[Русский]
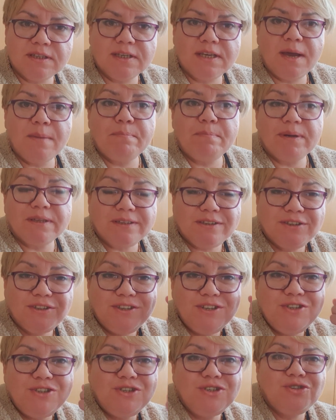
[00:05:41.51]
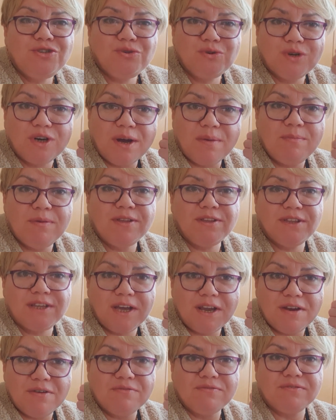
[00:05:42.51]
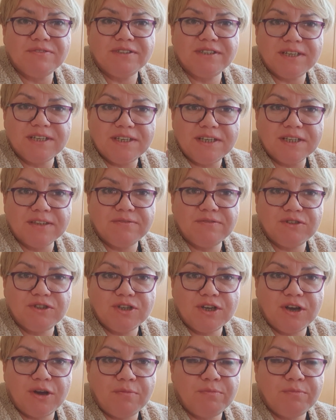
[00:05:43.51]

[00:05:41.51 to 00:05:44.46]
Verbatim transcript: я по тысячу комментариев в день отвечаю.